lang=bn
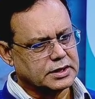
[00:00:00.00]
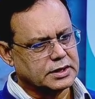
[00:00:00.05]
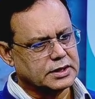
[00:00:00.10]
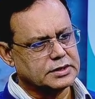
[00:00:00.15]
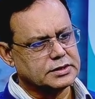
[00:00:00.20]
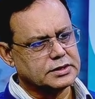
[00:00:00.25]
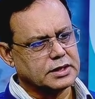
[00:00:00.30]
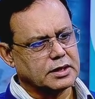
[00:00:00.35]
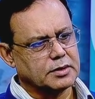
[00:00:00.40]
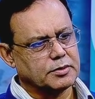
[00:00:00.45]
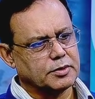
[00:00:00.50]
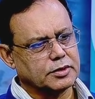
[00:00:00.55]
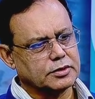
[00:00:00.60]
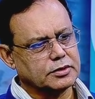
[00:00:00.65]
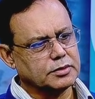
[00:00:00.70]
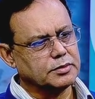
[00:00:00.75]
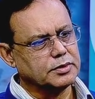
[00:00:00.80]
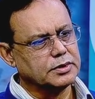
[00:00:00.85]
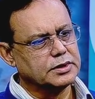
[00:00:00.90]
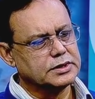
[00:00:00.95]
এখানে যারা
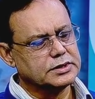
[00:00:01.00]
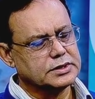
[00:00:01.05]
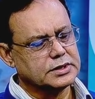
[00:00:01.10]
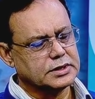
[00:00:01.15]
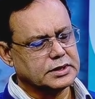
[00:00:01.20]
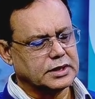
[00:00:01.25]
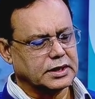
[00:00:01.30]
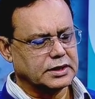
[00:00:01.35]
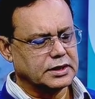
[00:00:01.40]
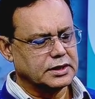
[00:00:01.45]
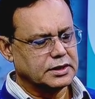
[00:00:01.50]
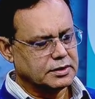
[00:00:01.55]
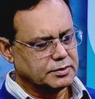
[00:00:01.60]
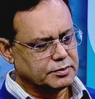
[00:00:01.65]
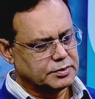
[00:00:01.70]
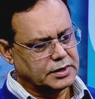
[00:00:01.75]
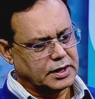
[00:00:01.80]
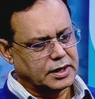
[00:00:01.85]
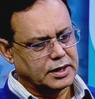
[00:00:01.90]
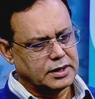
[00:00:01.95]
বক্তব্য দিচ্ছেন তাদেরই কি
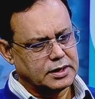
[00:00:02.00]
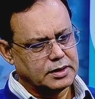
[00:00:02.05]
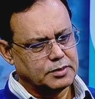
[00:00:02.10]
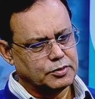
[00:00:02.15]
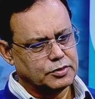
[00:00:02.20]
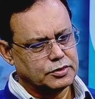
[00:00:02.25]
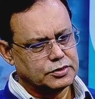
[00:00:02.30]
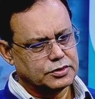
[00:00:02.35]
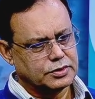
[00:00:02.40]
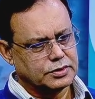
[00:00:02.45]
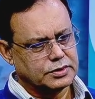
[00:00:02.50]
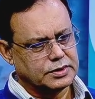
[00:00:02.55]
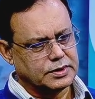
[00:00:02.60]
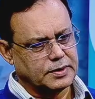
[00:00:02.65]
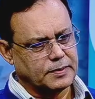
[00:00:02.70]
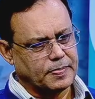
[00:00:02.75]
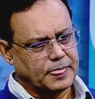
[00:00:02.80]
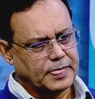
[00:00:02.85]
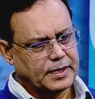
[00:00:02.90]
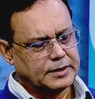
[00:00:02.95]
তারাই কি মূল
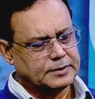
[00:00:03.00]
শক্তি